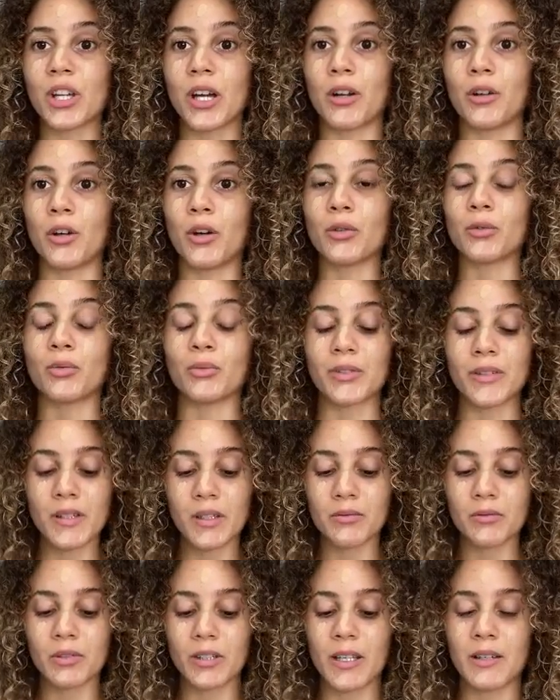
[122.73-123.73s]
chaleur. Donc
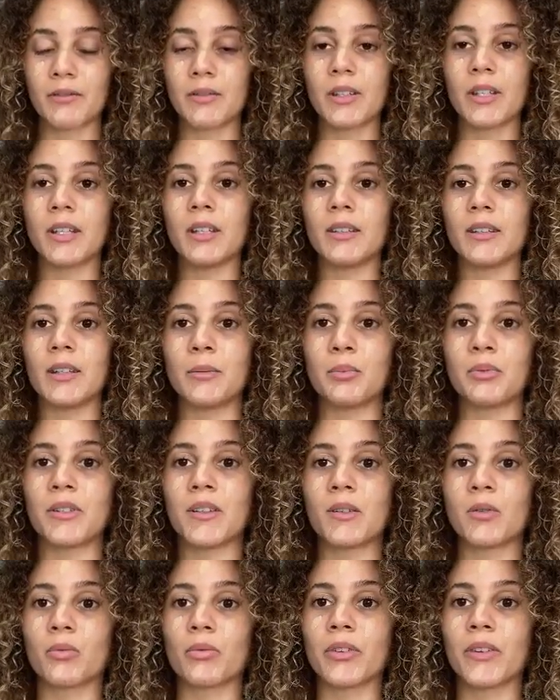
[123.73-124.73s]
si vous avez des
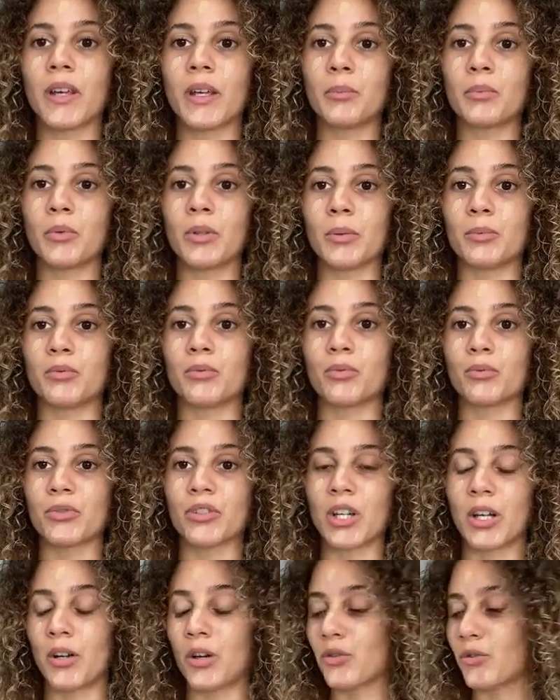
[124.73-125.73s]
petits conseils pour les boutons de
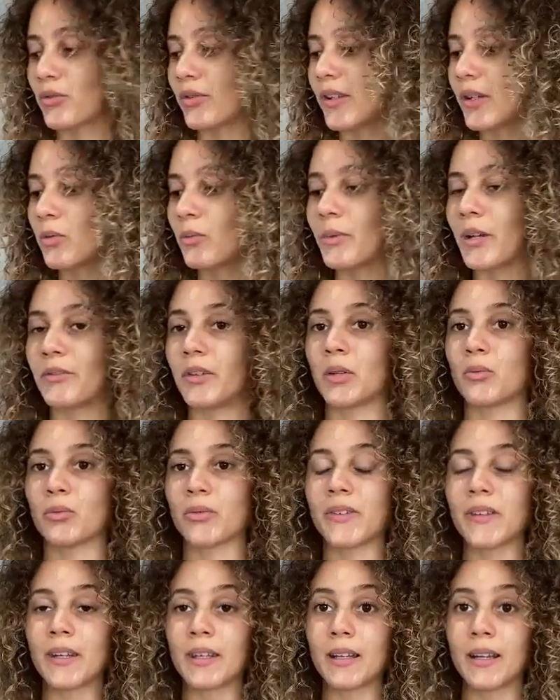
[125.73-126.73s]
chaleur, je sais qu'on m'avait
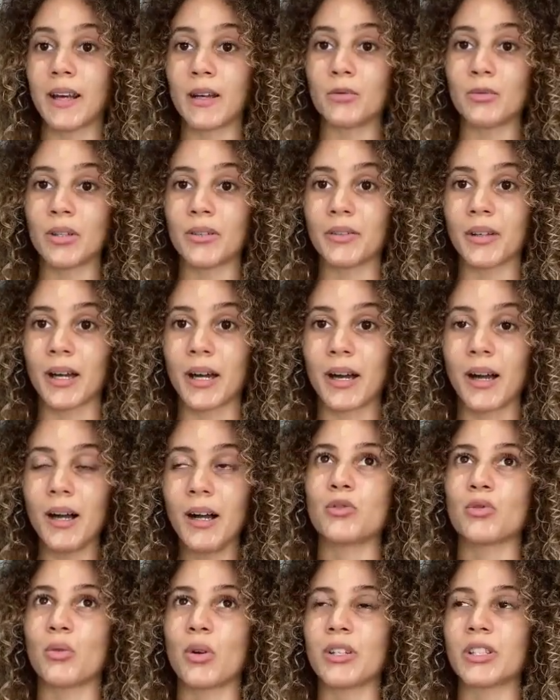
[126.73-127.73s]
conseillé l'aloe vera.
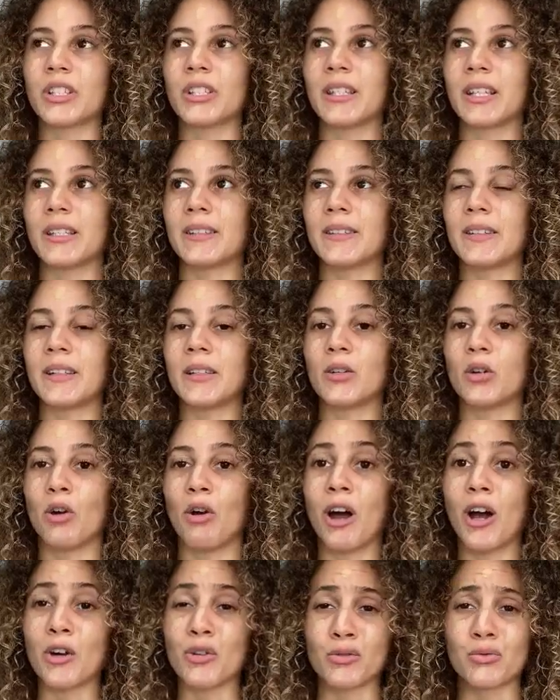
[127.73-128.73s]
Je crois que j'ai testé euh,
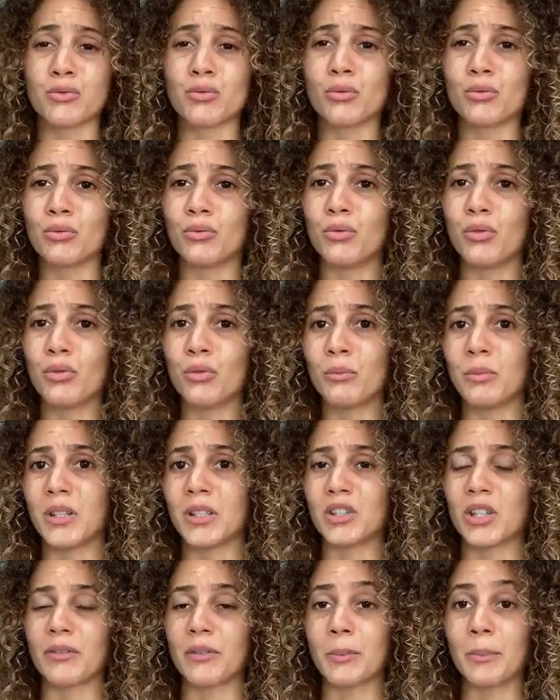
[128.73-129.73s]
un jour ou deux,
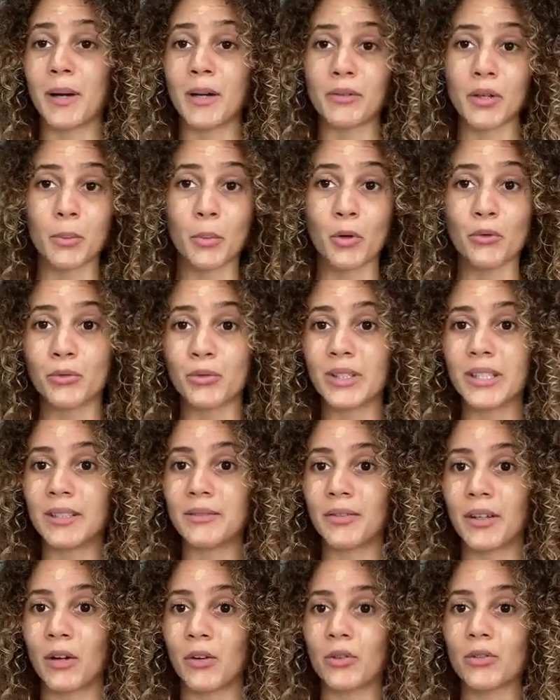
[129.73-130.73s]
mais j'avais pas vraiment vu de
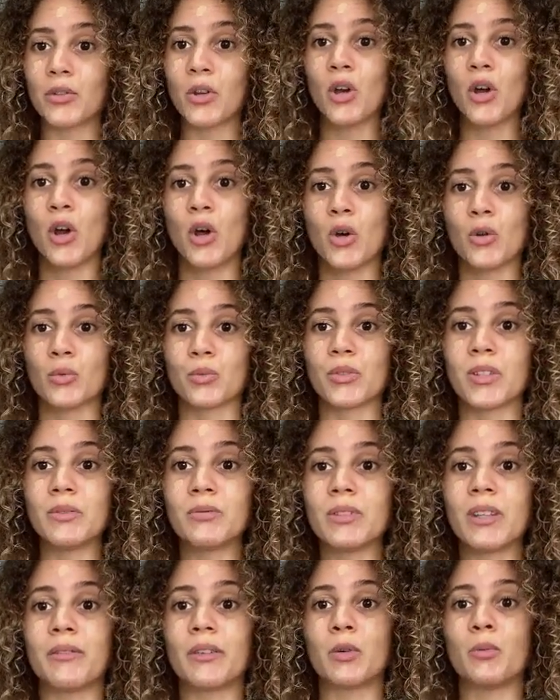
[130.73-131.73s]
différence. Donc si
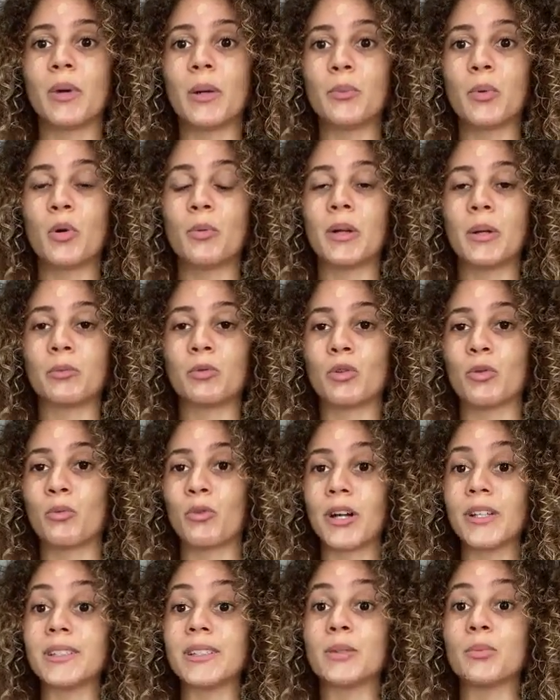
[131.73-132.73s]
vous avez le même problème que
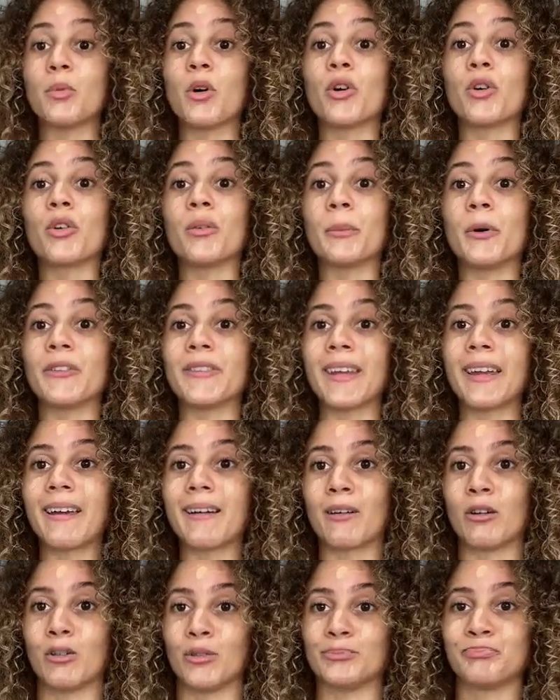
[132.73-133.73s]
moi, dites-moi en
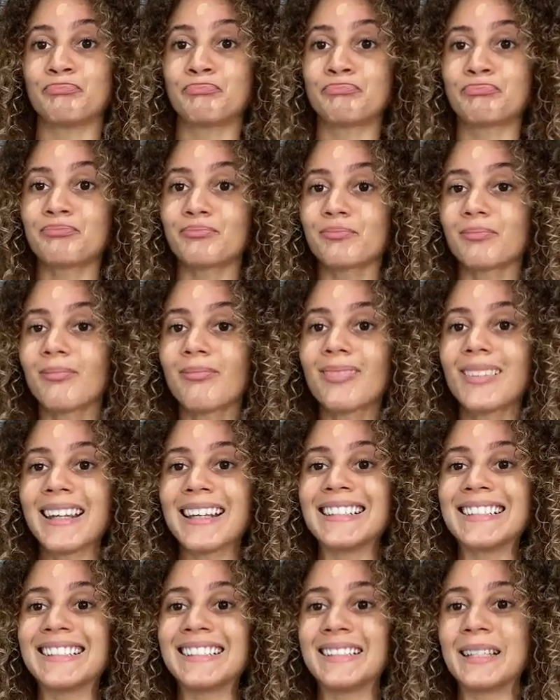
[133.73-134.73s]
commentaire euh,
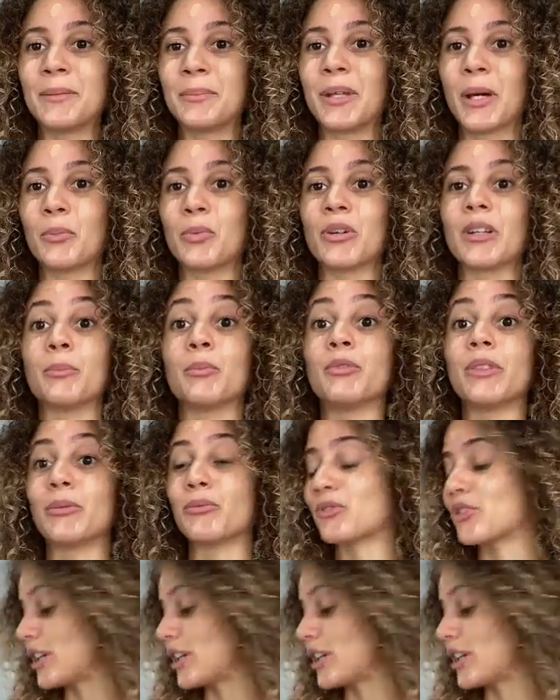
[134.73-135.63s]
ce qui est bien pour les boutons